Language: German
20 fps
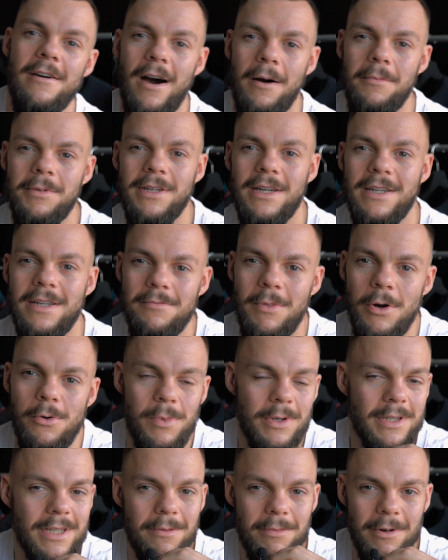habe ich halt immer
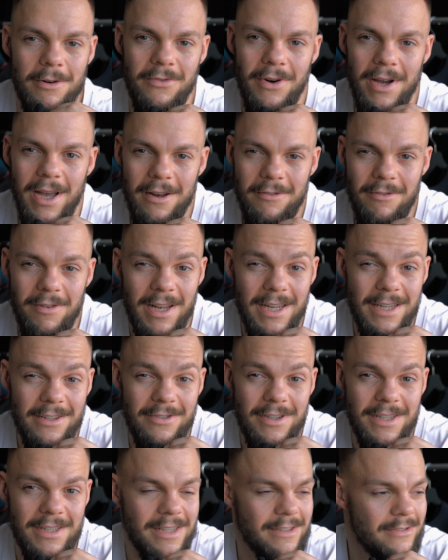übertrieben gefeiert. Vielleicht
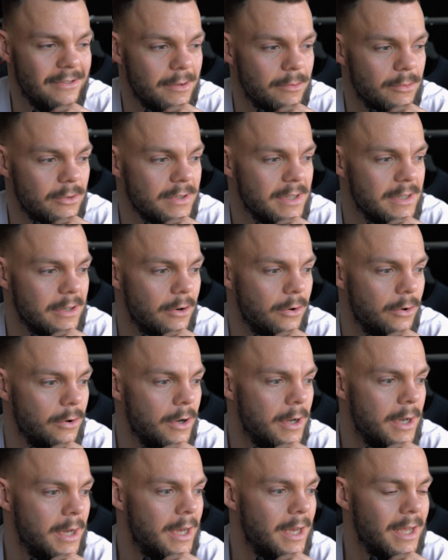finde ich deswegen Muskeln
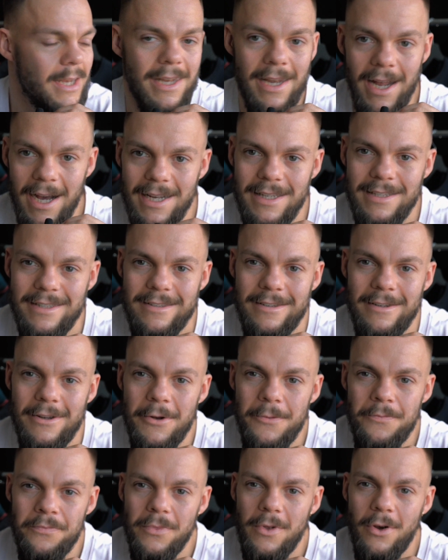auch nice
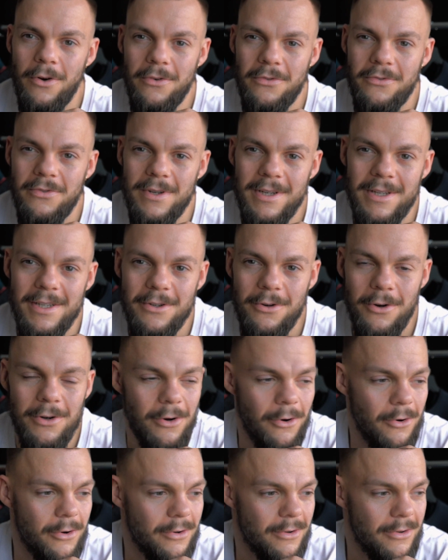und finde ich gehört
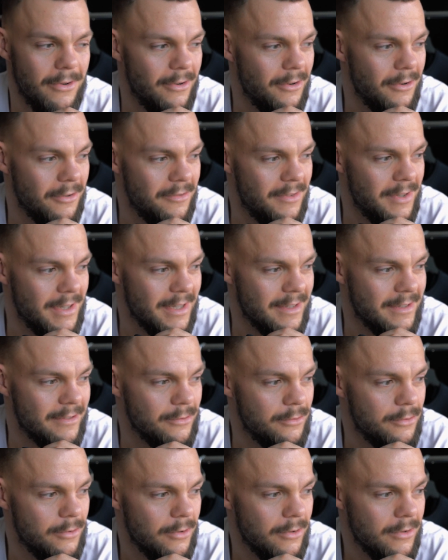auch irgendwie
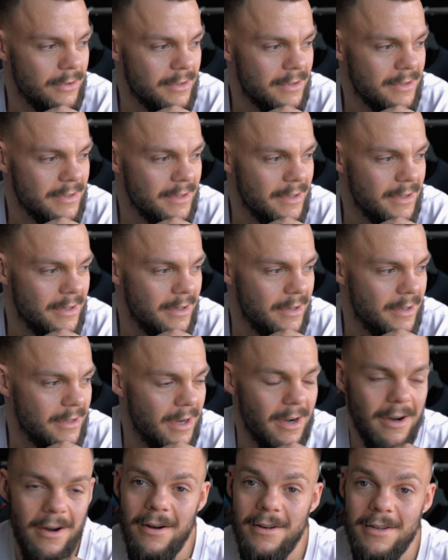dazu. Und äh,
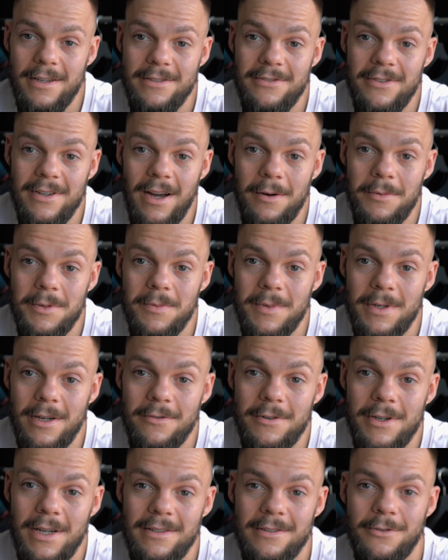ja, deswegen habe ich mir
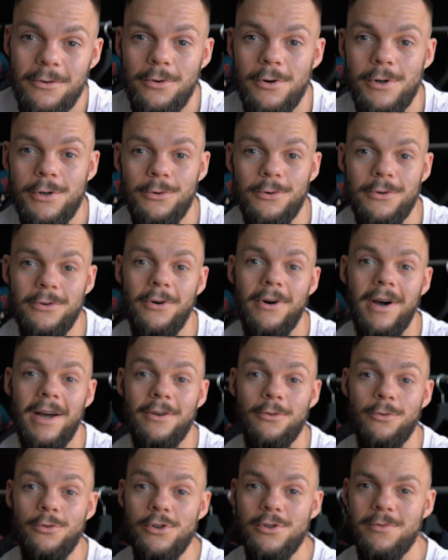davon eins geholt und noch
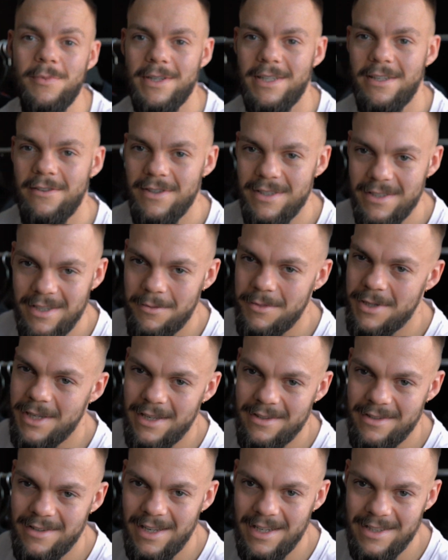ein ultimatives, habe ich
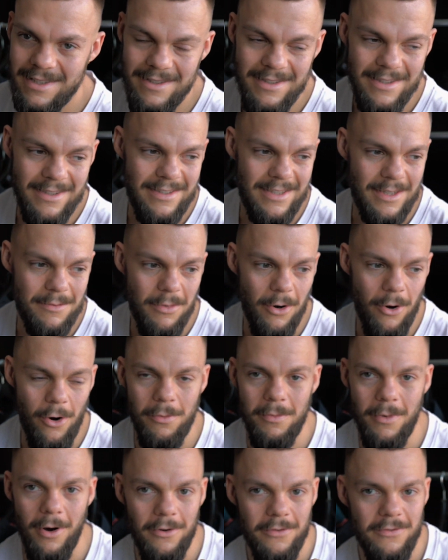jetzt letztens gesehen bei
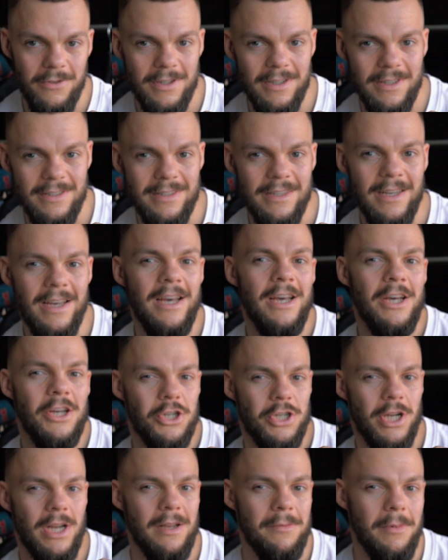Urban Outfitters.
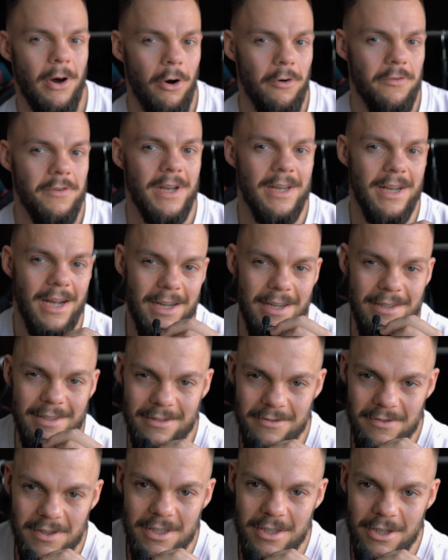Stand aber auch wieder dran, dass
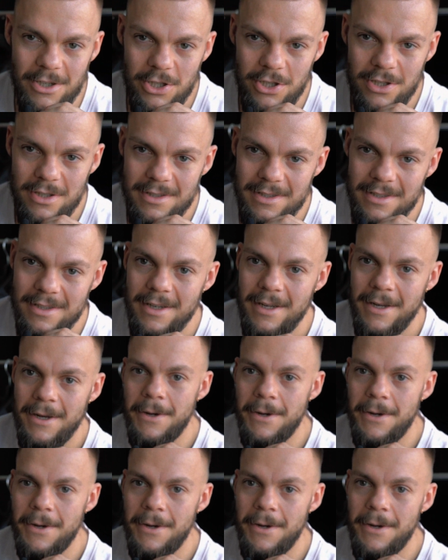es Vintage ist.